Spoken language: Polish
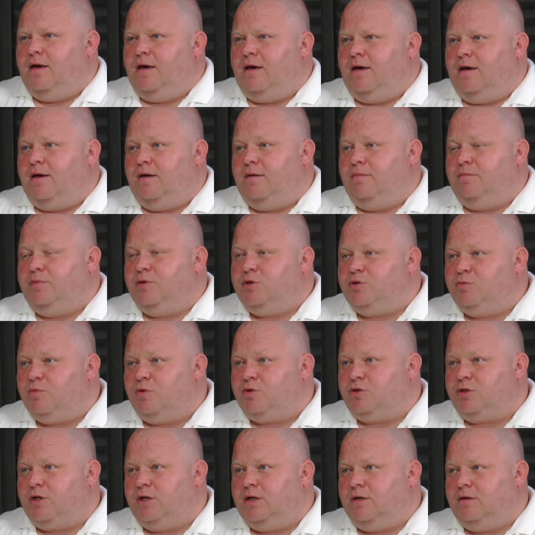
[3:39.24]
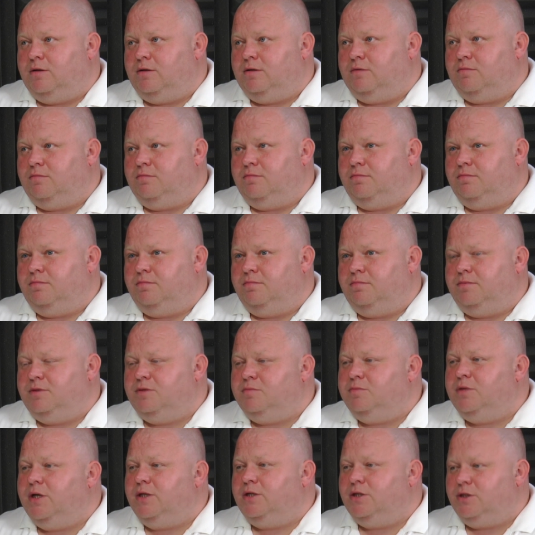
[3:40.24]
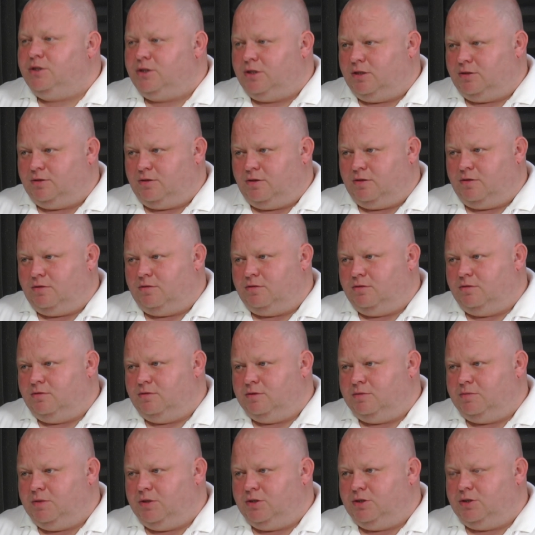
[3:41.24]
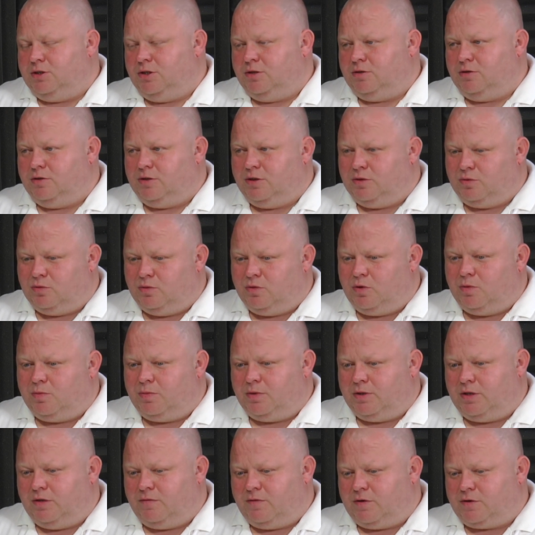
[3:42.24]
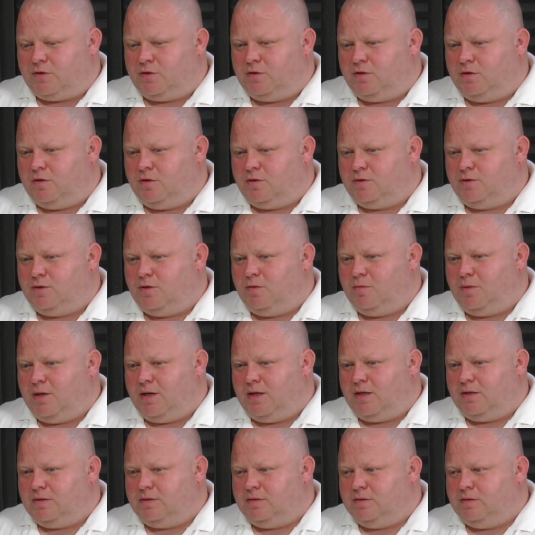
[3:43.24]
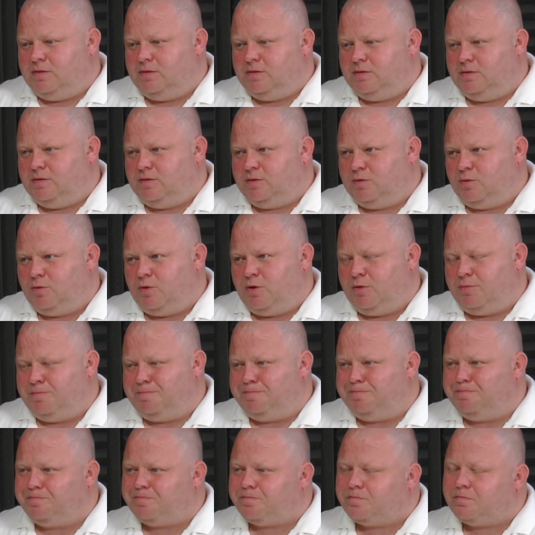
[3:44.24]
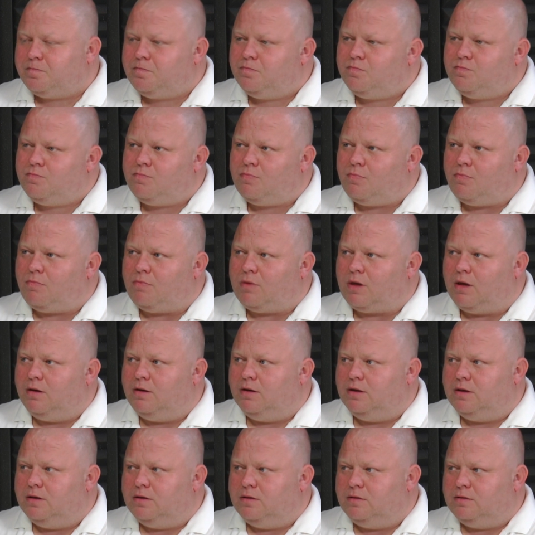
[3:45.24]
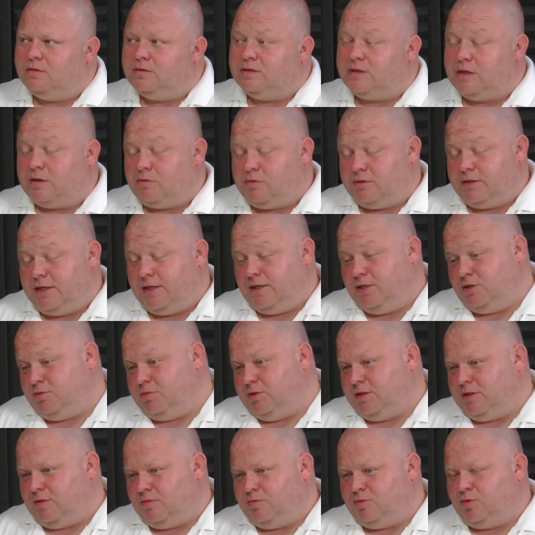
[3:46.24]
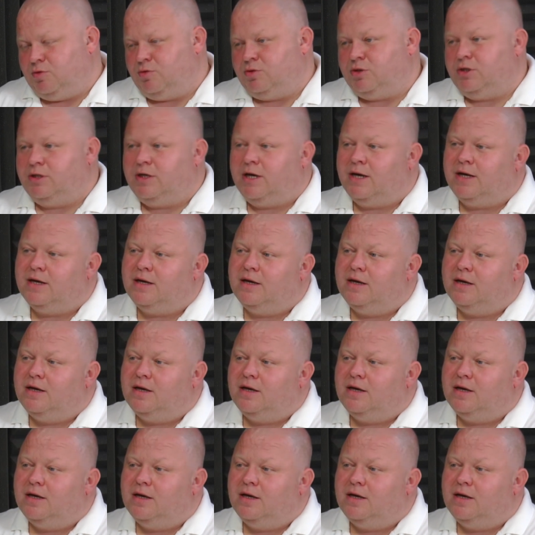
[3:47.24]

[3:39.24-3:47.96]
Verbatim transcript: E, być może zmieni się to, mhm. zmieni się to niedługo, ponieważ osoba, z którą e, zakładaliśmy tą drużynę,